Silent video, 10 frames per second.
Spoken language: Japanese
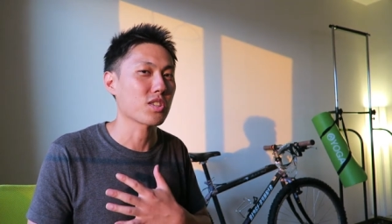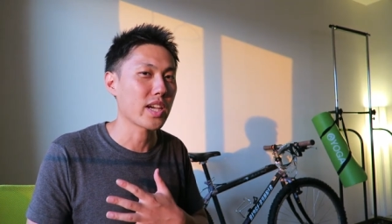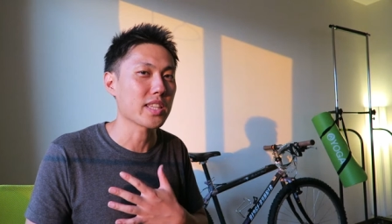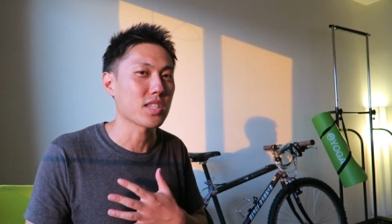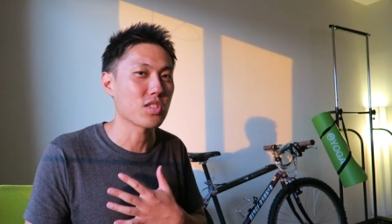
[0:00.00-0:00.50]
く
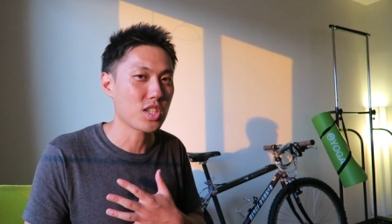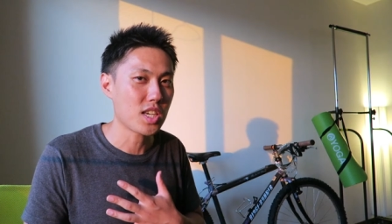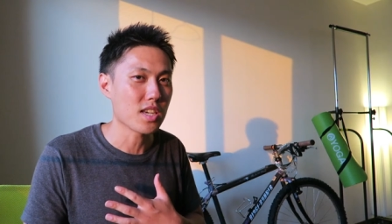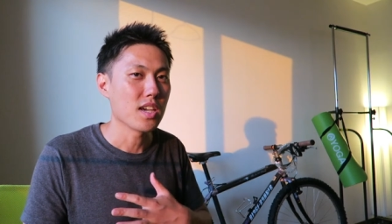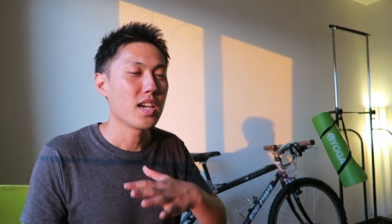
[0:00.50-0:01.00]
ないです
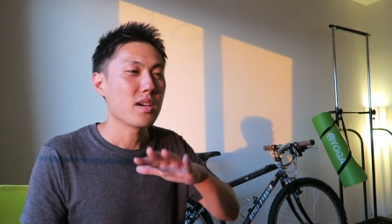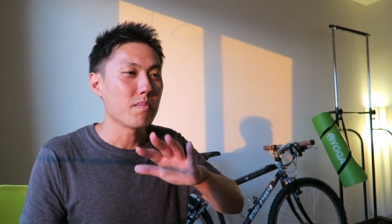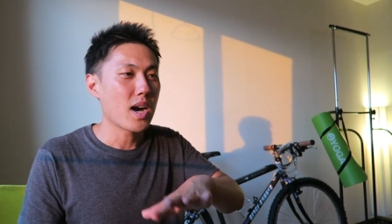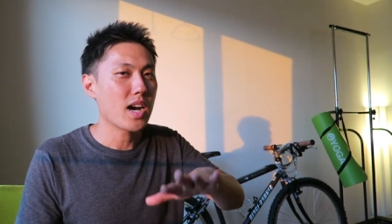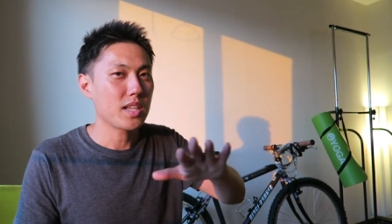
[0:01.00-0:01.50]
し、
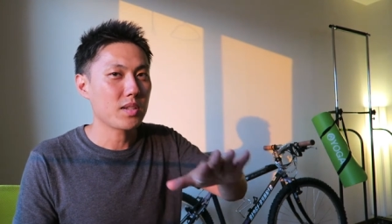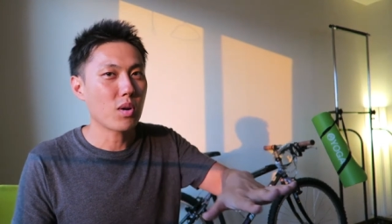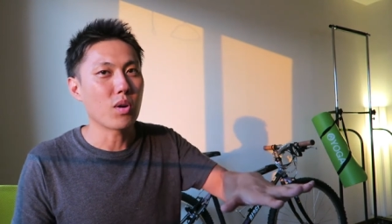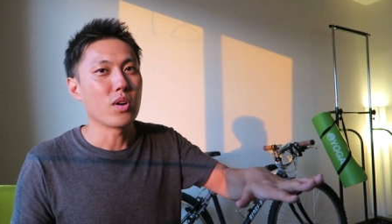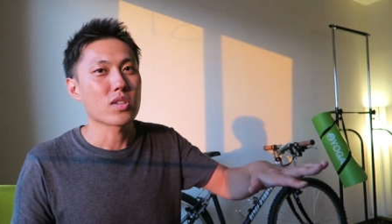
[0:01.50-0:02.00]
周り
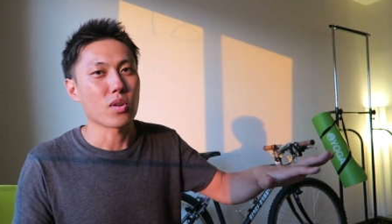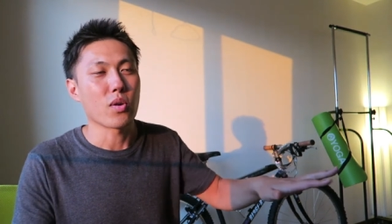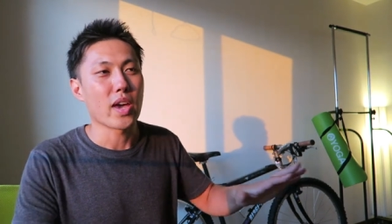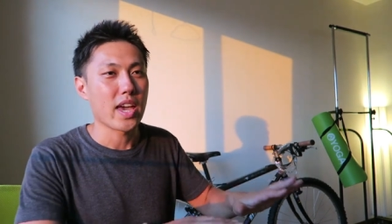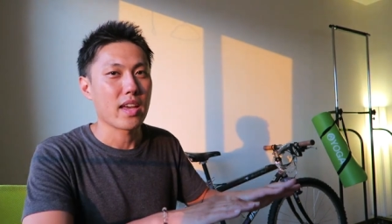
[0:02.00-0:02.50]
のその、